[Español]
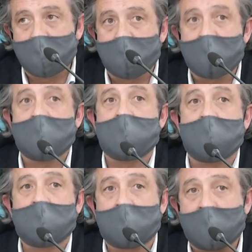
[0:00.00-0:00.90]
y
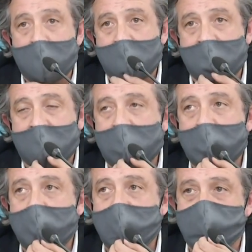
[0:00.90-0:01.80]
respetando
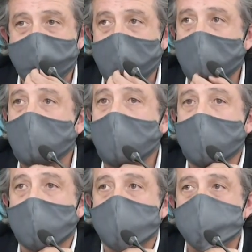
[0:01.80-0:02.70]
el factor
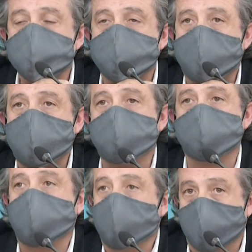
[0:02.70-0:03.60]
ocupacional de la
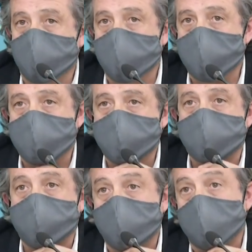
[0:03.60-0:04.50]
cabaña
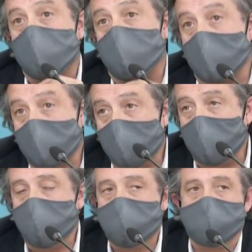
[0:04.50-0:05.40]
que
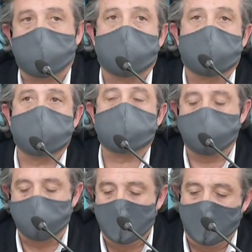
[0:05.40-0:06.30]
alquile en el caso
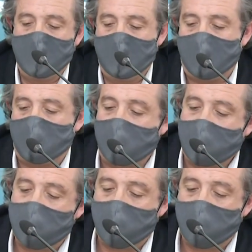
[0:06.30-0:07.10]
de cada una